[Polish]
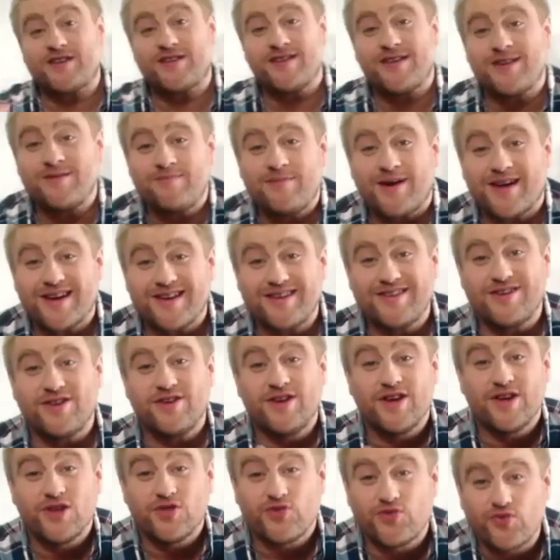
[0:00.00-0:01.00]
jest najbardziej
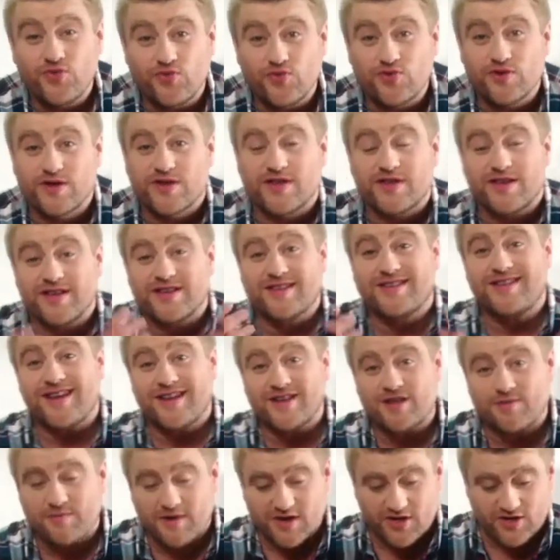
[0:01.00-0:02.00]
tłusty, jest
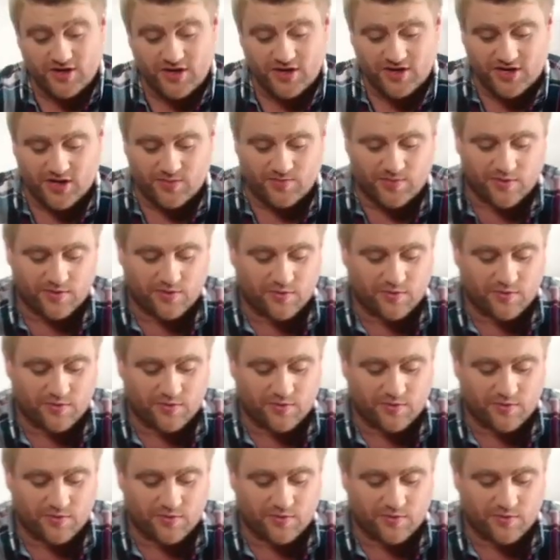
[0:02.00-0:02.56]
najsmaczniejszy po